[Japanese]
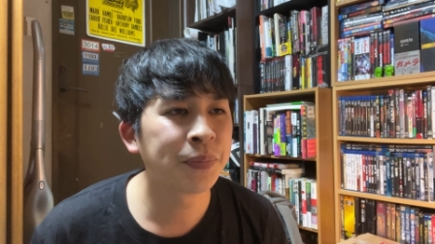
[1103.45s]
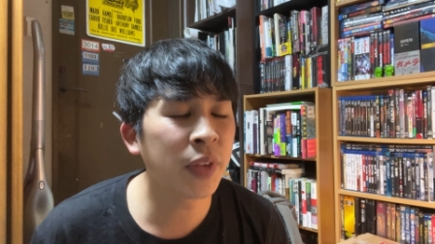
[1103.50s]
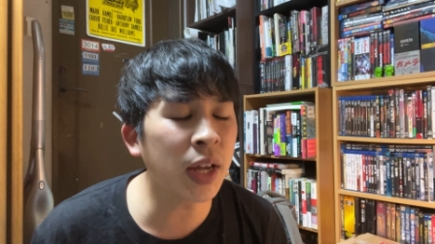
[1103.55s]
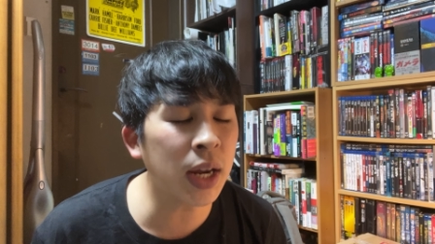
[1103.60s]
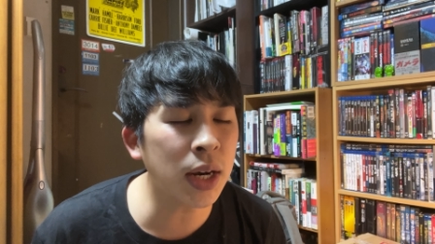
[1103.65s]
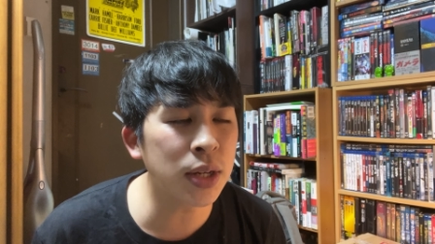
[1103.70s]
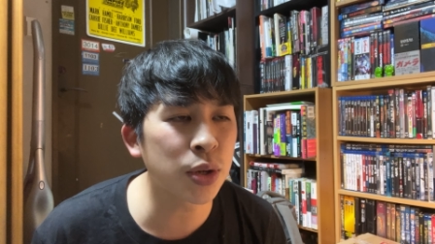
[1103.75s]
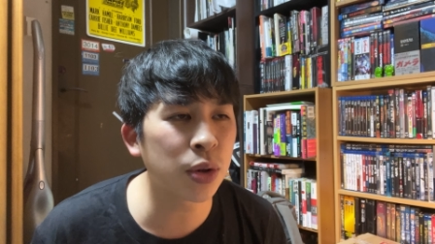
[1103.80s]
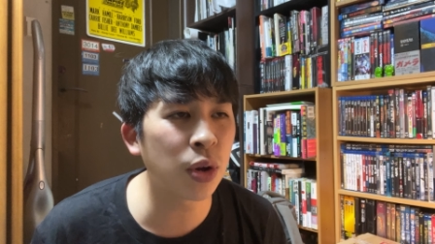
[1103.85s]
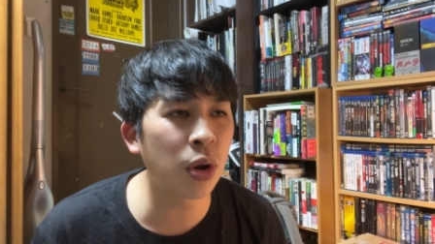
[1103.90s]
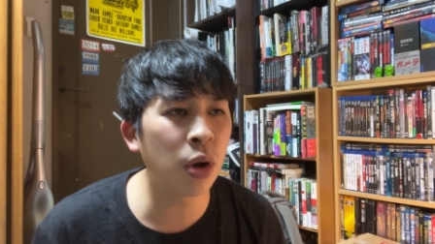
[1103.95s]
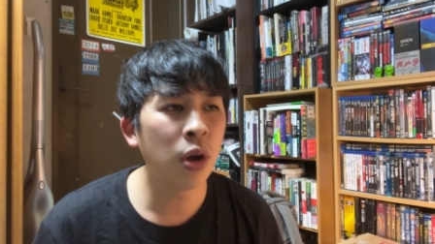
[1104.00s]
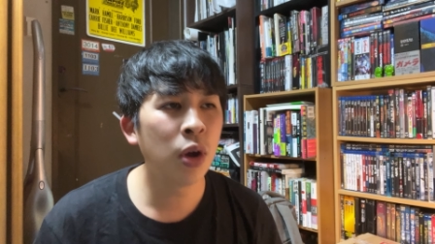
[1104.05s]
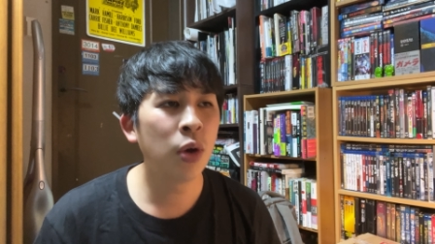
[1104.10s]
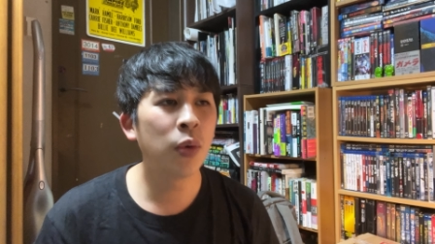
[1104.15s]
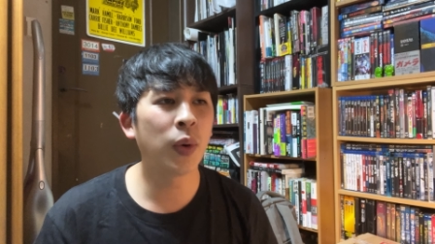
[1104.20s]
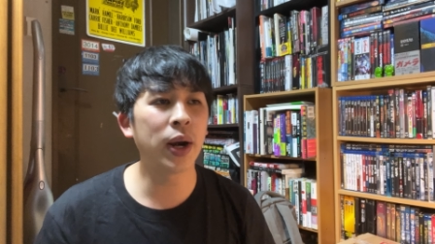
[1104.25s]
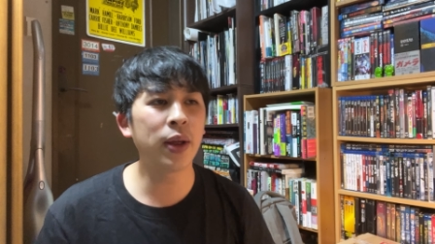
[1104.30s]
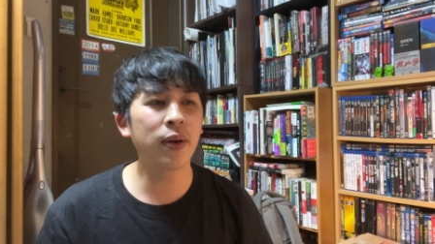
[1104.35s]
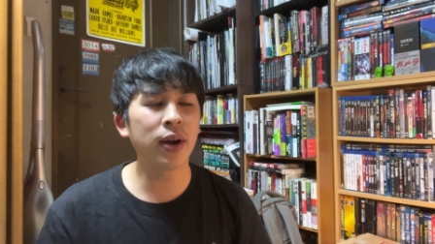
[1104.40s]
だからその、
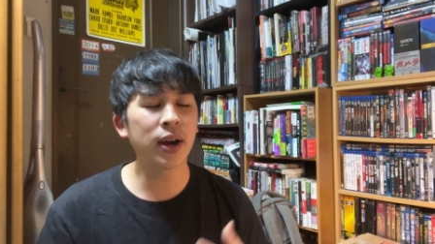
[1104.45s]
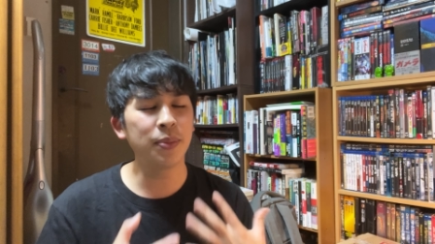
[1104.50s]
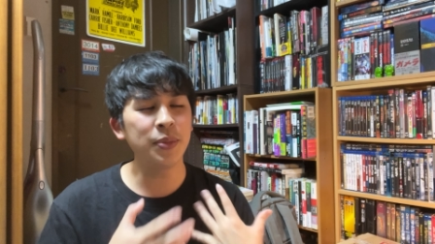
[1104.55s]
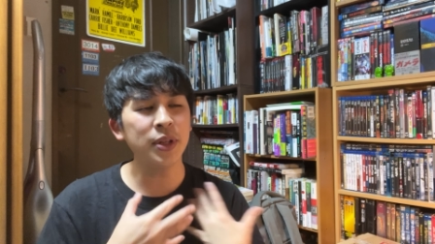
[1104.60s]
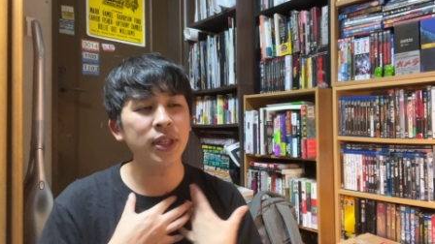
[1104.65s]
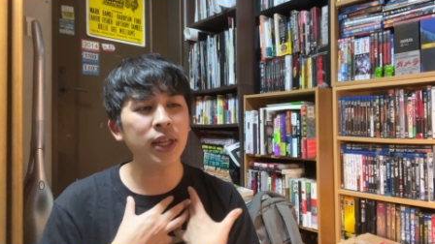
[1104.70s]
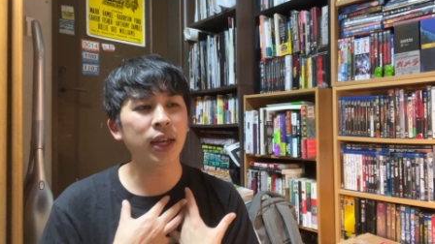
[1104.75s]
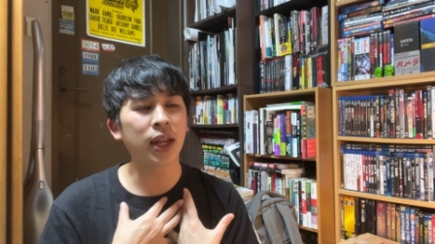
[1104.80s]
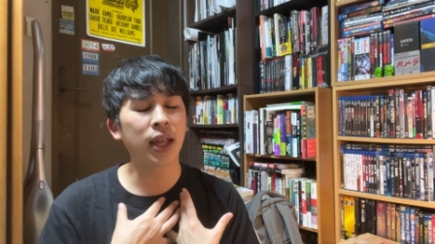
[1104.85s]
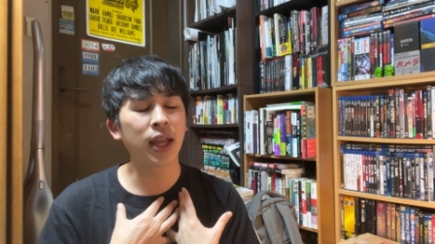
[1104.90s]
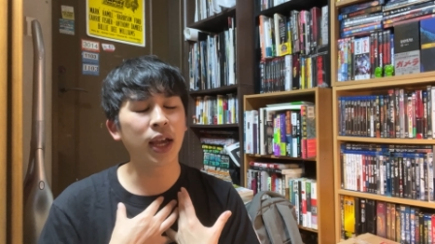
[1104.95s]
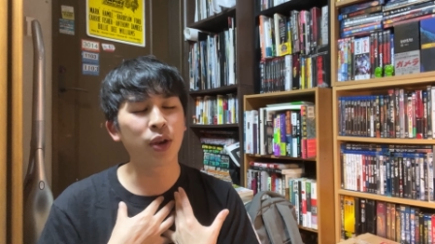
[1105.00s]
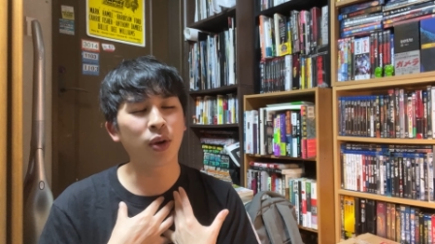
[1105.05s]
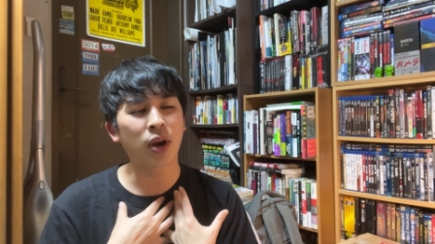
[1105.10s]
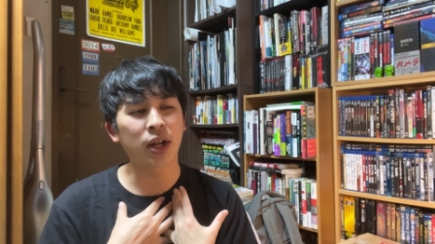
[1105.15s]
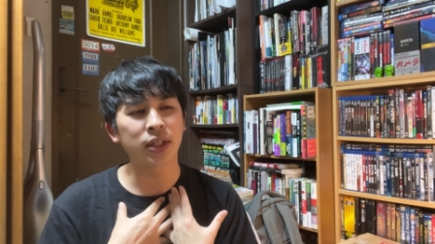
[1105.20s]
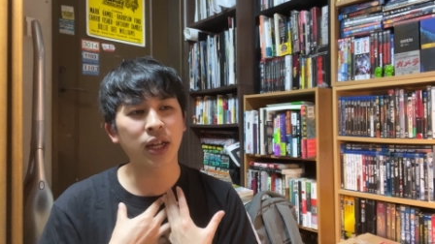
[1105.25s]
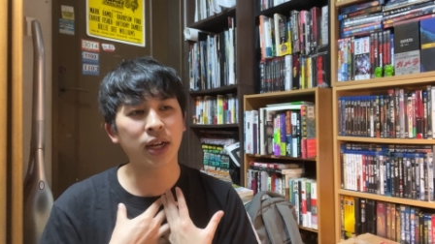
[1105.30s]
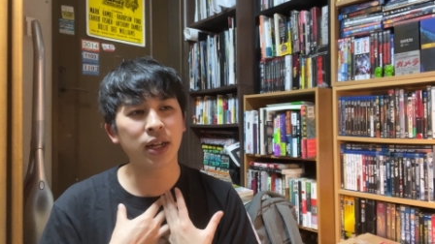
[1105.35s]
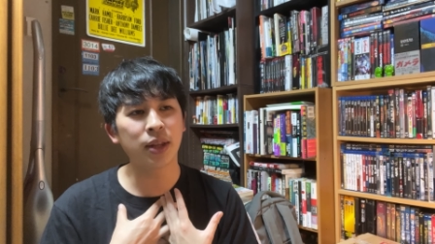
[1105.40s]
我々みたいな映画の
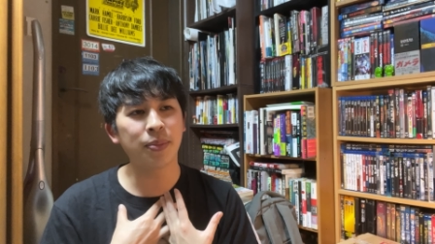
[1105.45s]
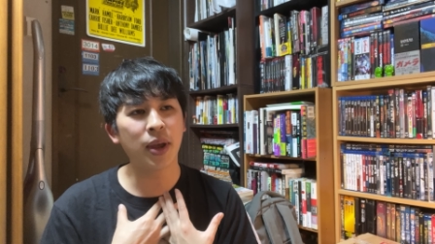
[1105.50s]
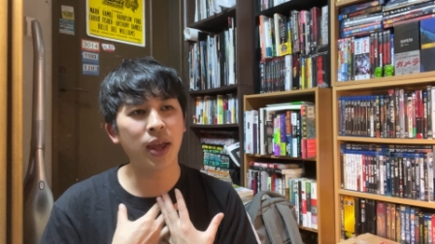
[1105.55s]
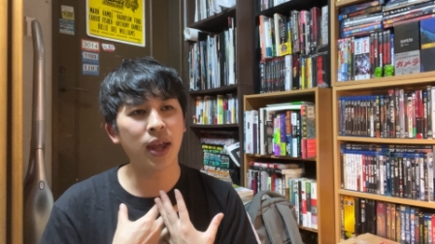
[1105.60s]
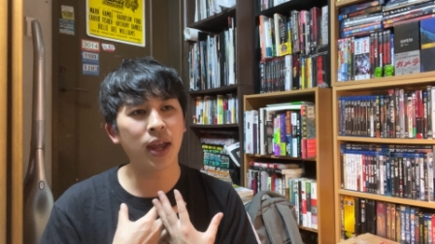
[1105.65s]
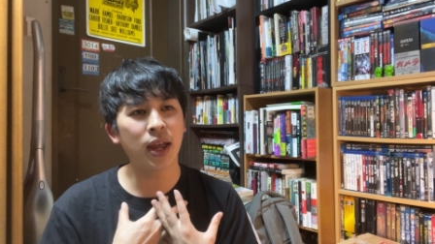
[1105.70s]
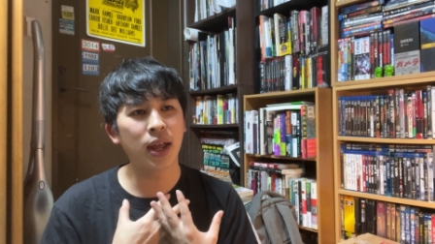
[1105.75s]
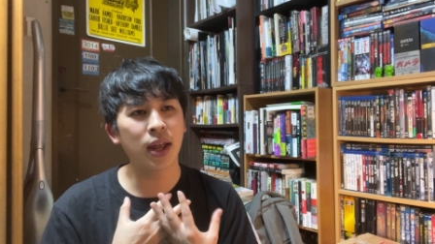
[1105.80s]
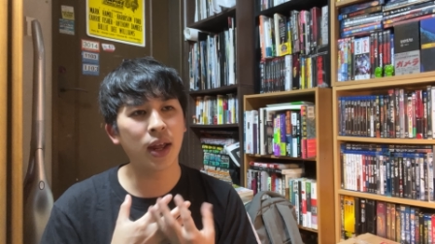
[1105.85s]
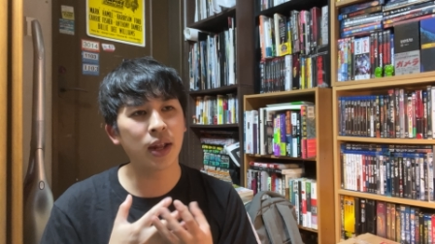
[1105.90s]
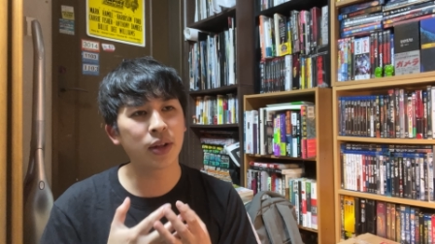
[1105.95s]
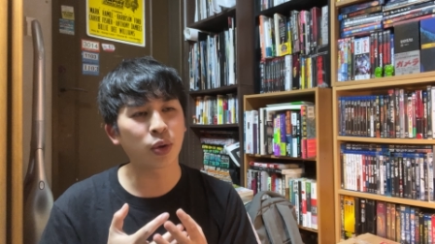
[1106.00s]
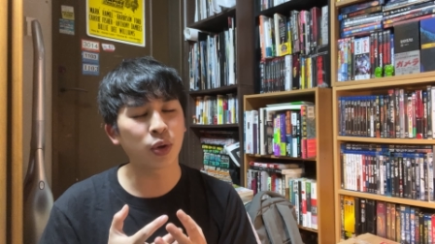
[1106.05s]
語り部